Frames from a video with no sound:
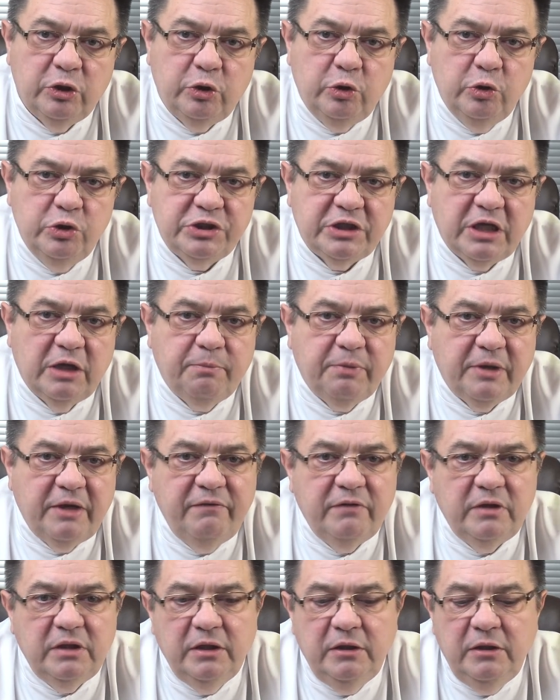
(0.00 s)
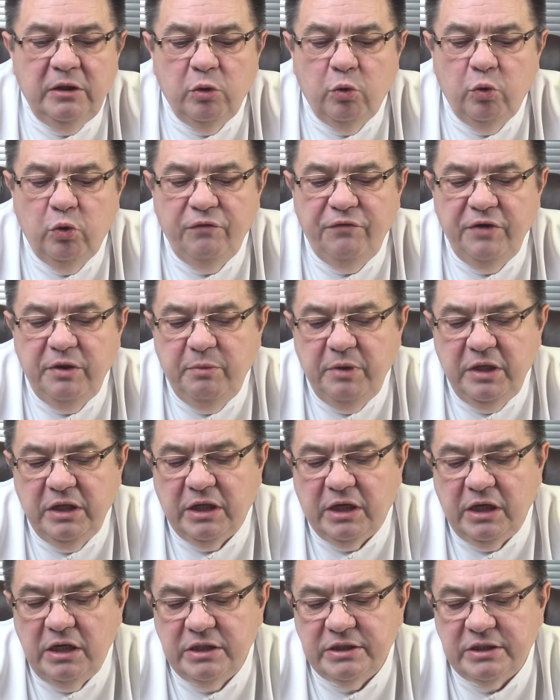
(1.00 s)
То есть, как правило, уровень
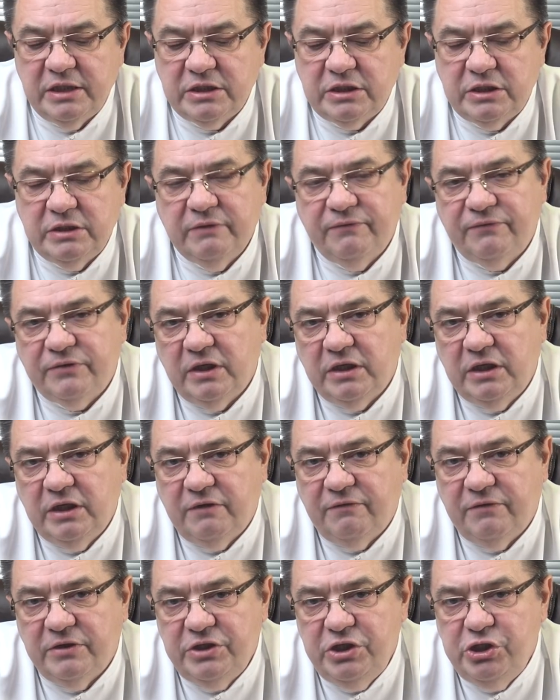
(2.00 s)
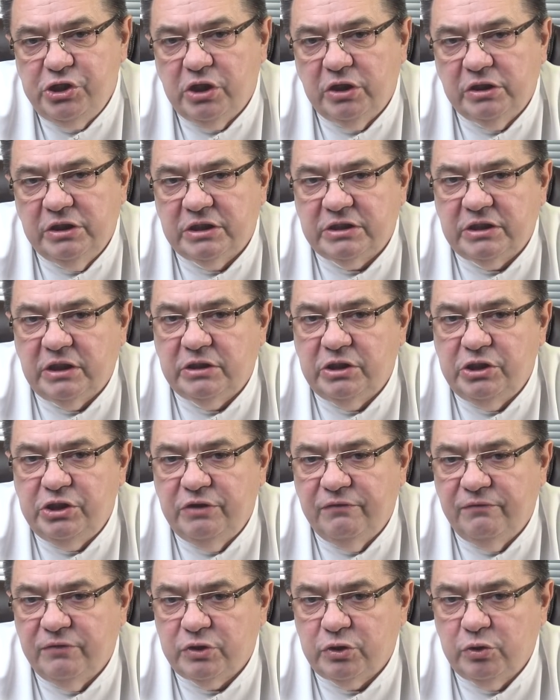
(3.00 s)
минерализации в таких водичках
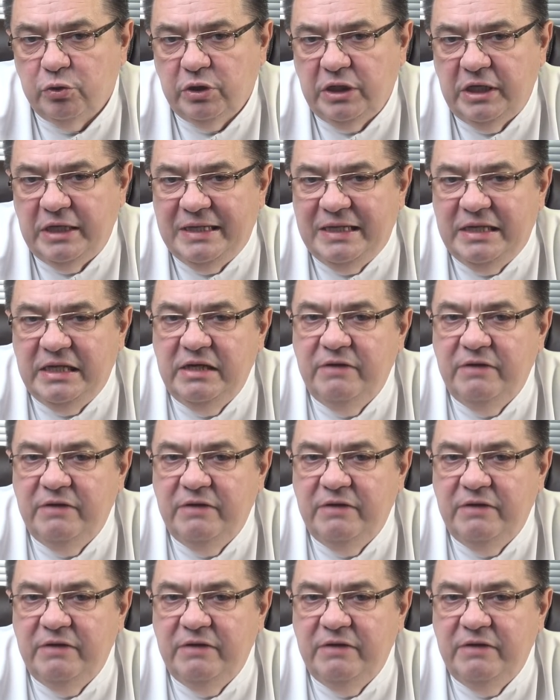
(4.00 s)
достаточно высокий,